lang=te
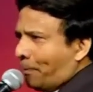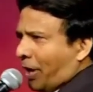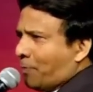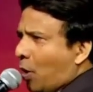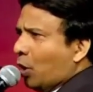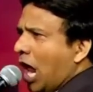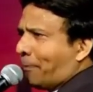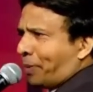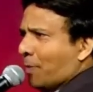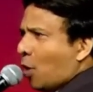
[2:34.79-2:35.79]
ప్రభువుల
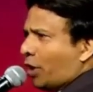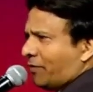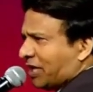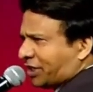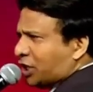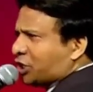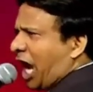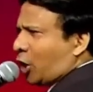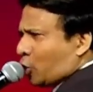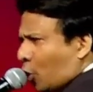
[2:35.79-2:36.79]
ప్రభు నివసించే
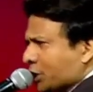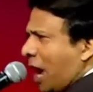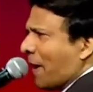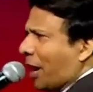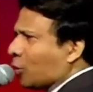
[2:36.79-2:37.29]
గుండె మన